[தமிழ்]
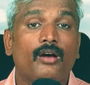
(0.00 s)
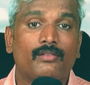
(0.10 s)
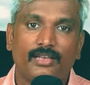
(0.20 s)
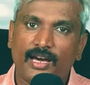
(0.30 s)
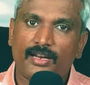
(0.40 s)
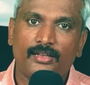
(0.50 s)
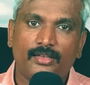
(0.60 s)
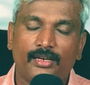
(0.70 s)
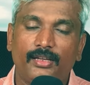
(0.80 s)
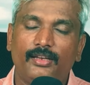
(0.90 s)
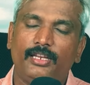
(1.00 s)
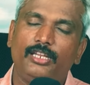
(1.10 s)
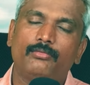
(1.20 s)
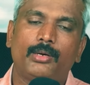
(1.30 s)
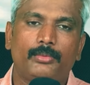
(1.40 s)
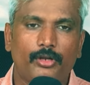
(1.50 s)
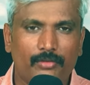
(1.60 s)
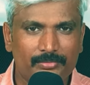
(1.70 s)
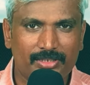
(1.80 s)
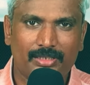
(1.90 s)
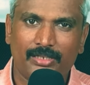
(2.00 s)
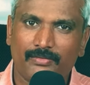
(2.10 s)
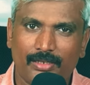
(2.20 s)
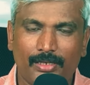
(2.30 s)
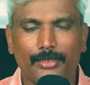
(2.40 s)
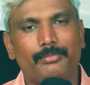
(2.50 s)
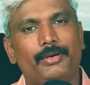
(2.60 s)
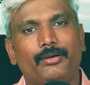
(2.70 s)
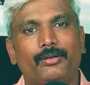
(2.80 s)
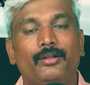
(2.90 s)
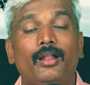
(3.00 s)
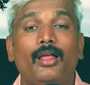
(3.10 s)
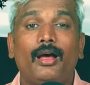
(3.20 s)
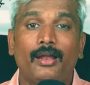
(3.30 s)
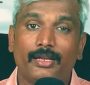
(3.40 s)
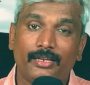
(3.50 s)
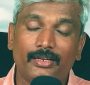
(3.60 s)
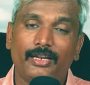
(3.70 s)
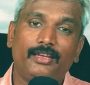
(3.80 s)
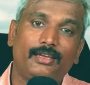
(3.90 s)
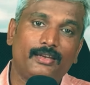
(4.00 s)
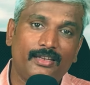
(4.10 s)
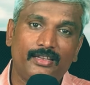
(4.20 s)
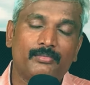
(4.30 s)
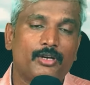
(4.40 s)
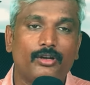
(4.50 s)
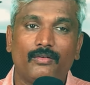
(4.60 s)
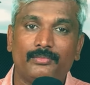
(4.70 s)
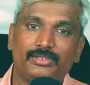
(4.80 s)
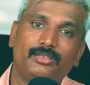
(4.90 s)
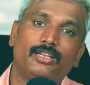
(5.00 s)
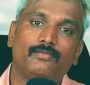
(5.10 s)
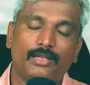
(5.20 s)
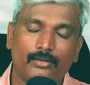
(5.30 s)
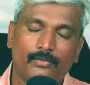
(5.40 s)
அவங்க யாராக இருந்தாங்க நீதிமானுடைய வம்சத்துலேருந்து வந்தாங்கன்னு பார்க்குறோம் ஆனால் இன்றைக்கு நீதிமானுடைய வம்சத்திலேருந்து வந்